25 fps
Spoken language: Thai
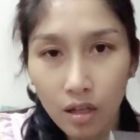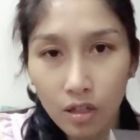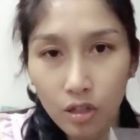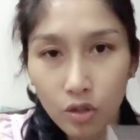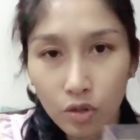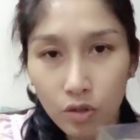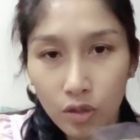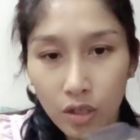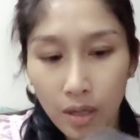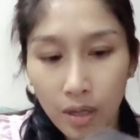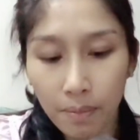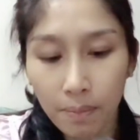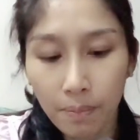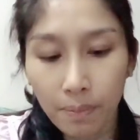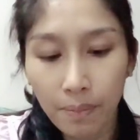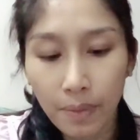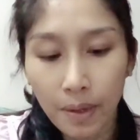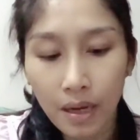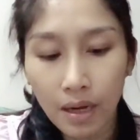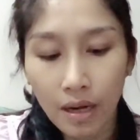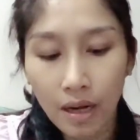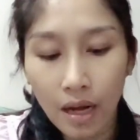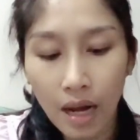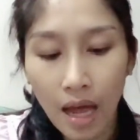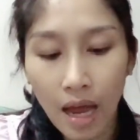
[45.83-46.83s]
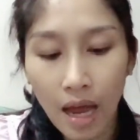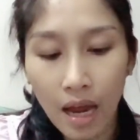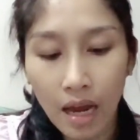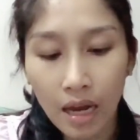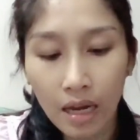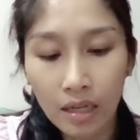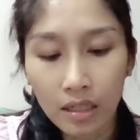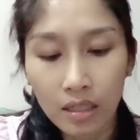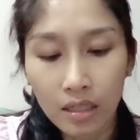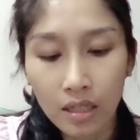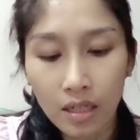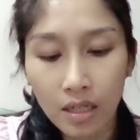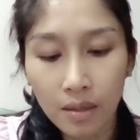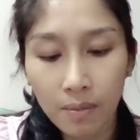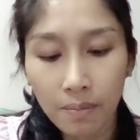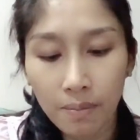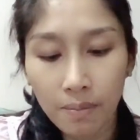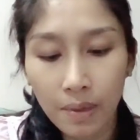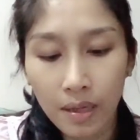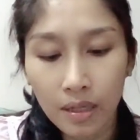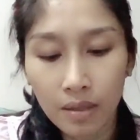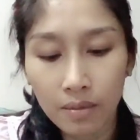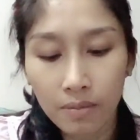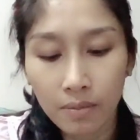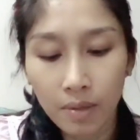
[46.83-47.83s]
อยู่ในเป็นลายที่
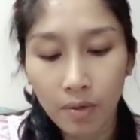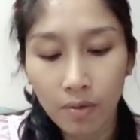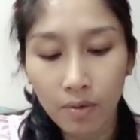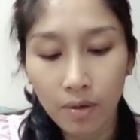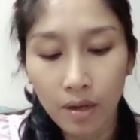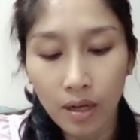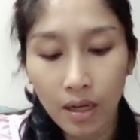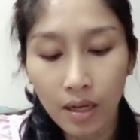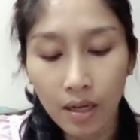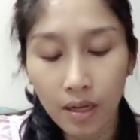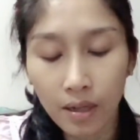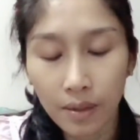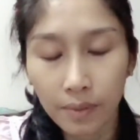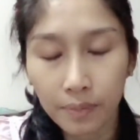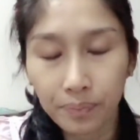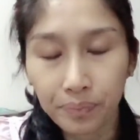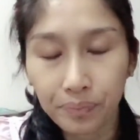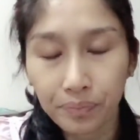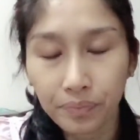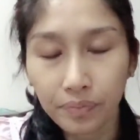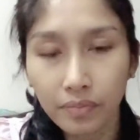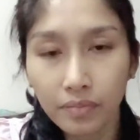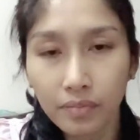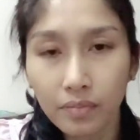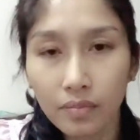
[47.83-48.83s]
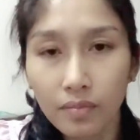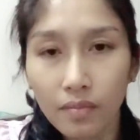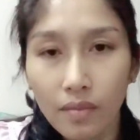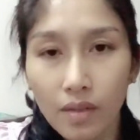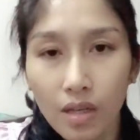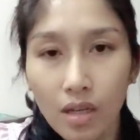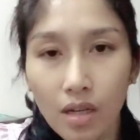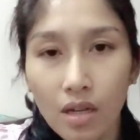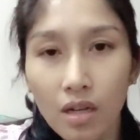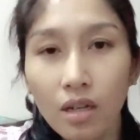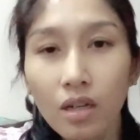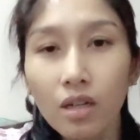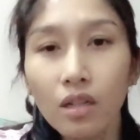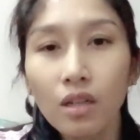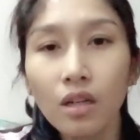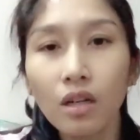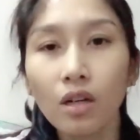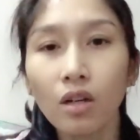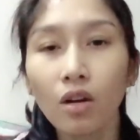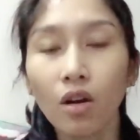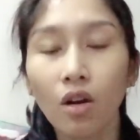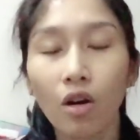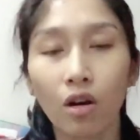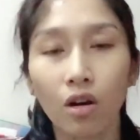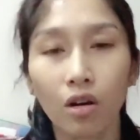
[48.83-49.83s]
เป็นแบบว่าเรื่อ
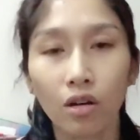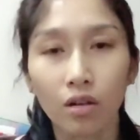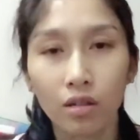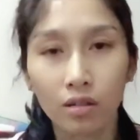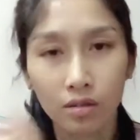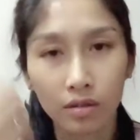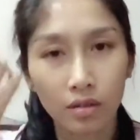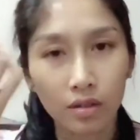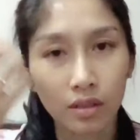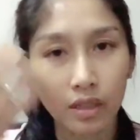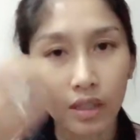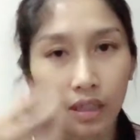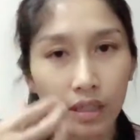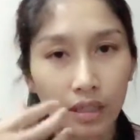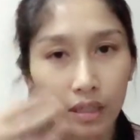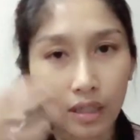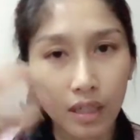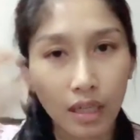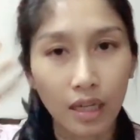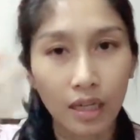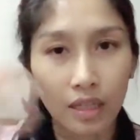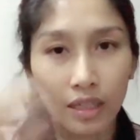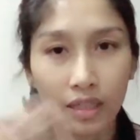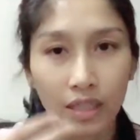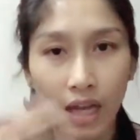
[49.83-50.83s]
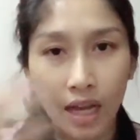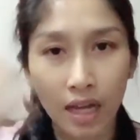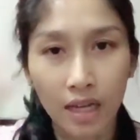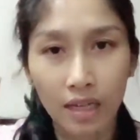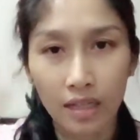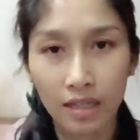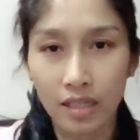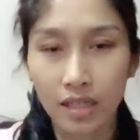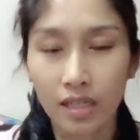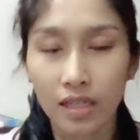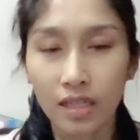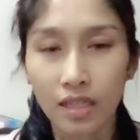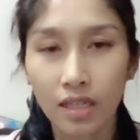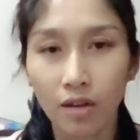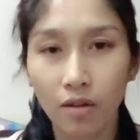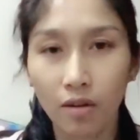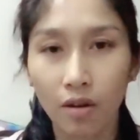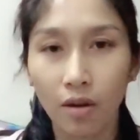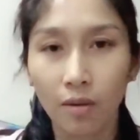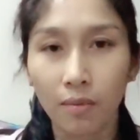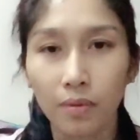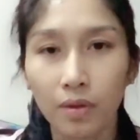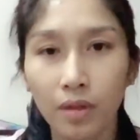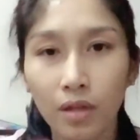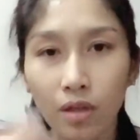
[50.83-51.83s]
งของ anti aging เกี่ย
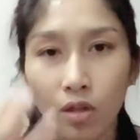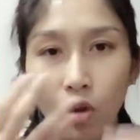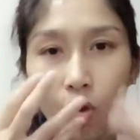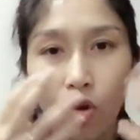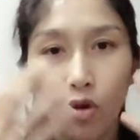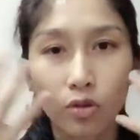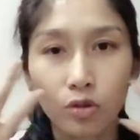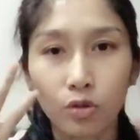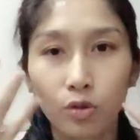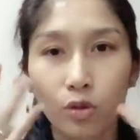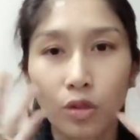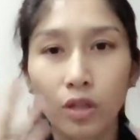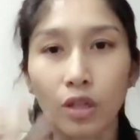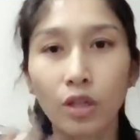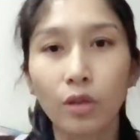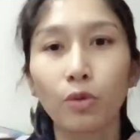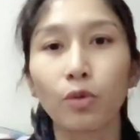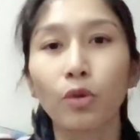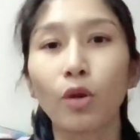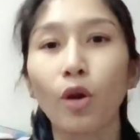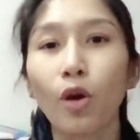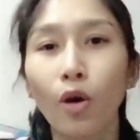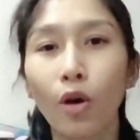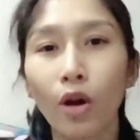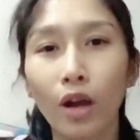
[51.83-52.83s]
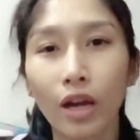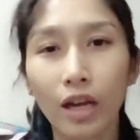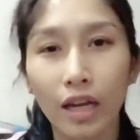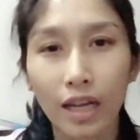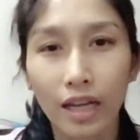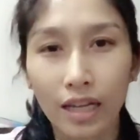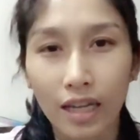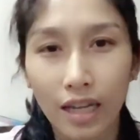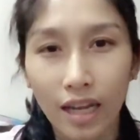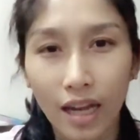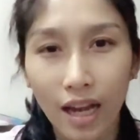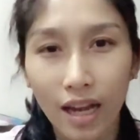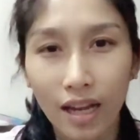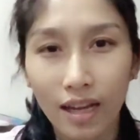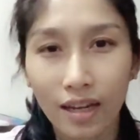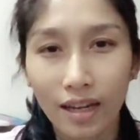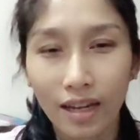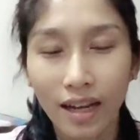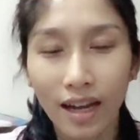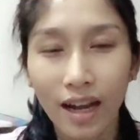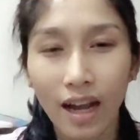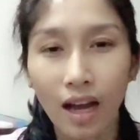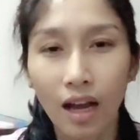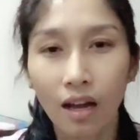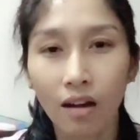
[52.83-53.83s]
วกับเรื่องของตัวริ้วรอยอย่างเงี้ย
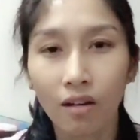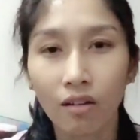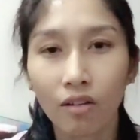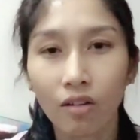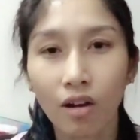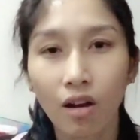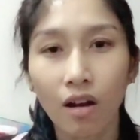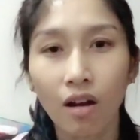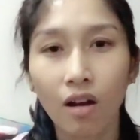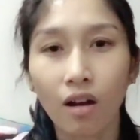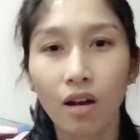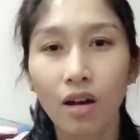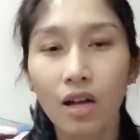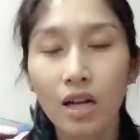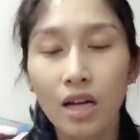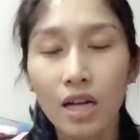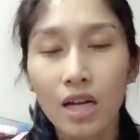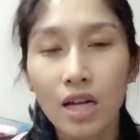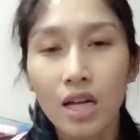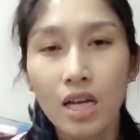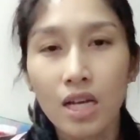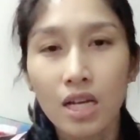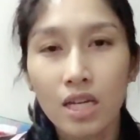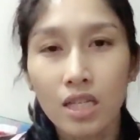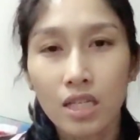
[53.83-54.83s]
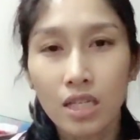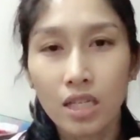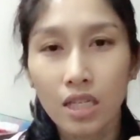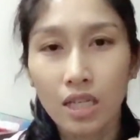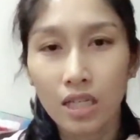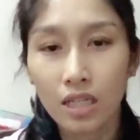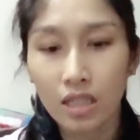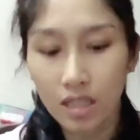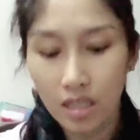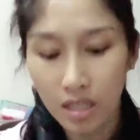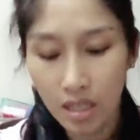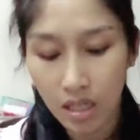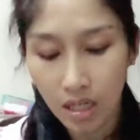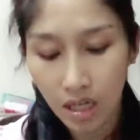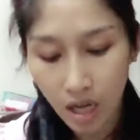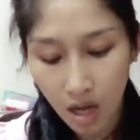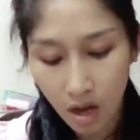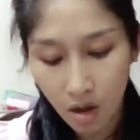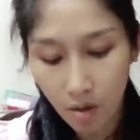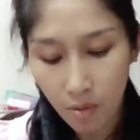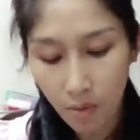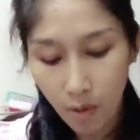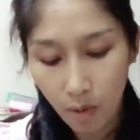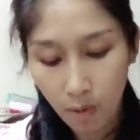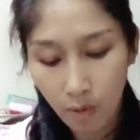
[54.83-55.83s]
นะคะแล้วก็สิ่งที่
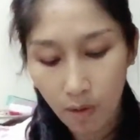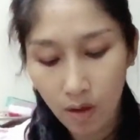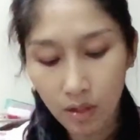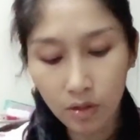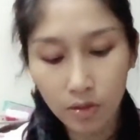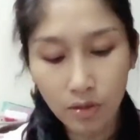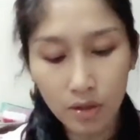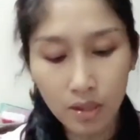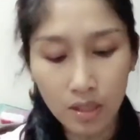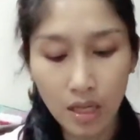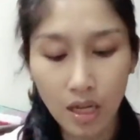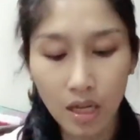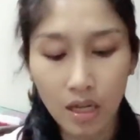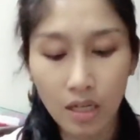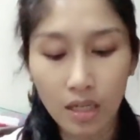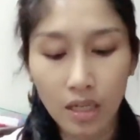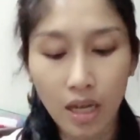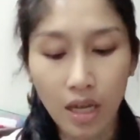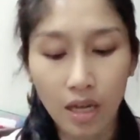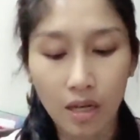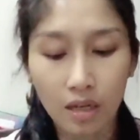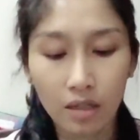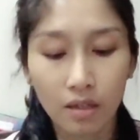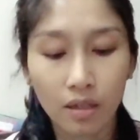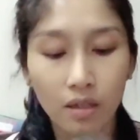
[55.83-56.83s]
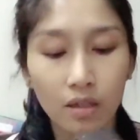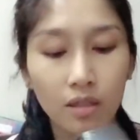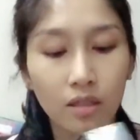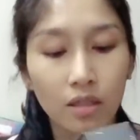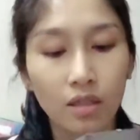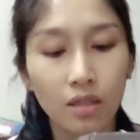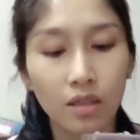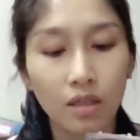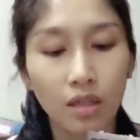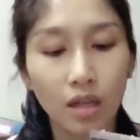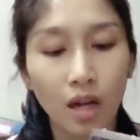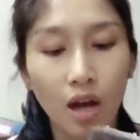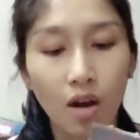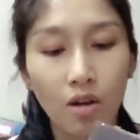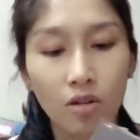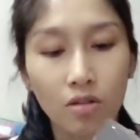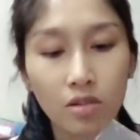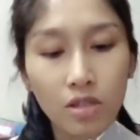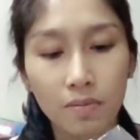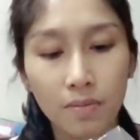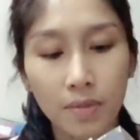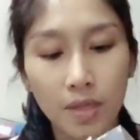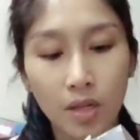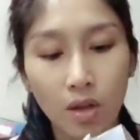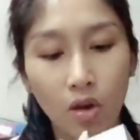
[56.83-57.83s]
เขาบอกว่าตัวนี้เด่นก็คือเขา
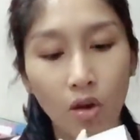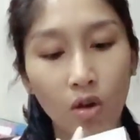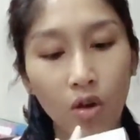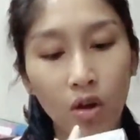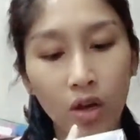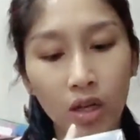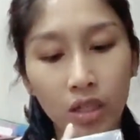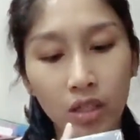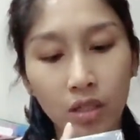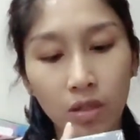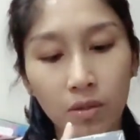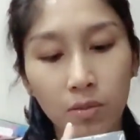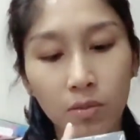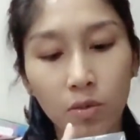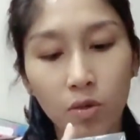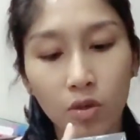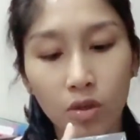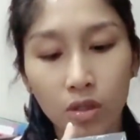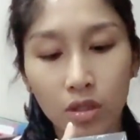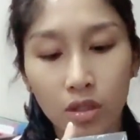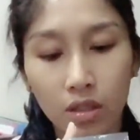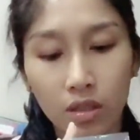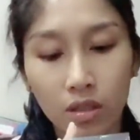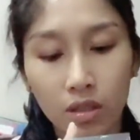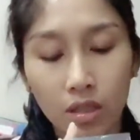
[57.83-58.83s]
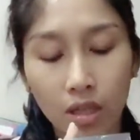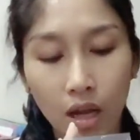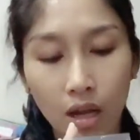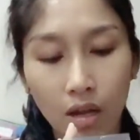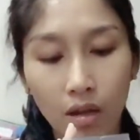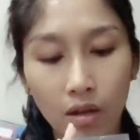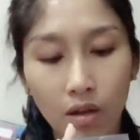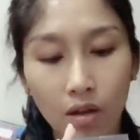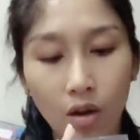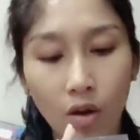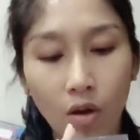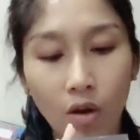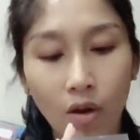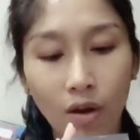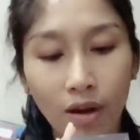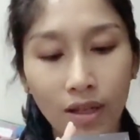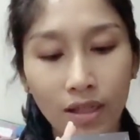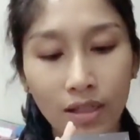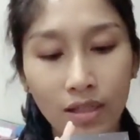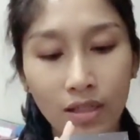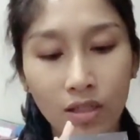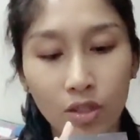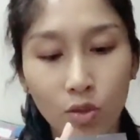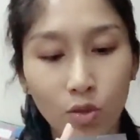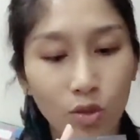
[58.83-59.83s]
จะมีออยล์ทั้งหมดเนี่ยออย
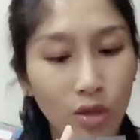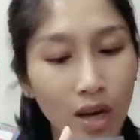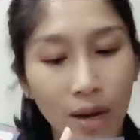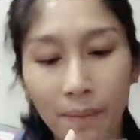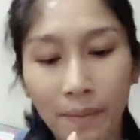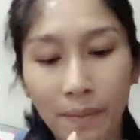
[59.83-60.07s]
ล์สูตร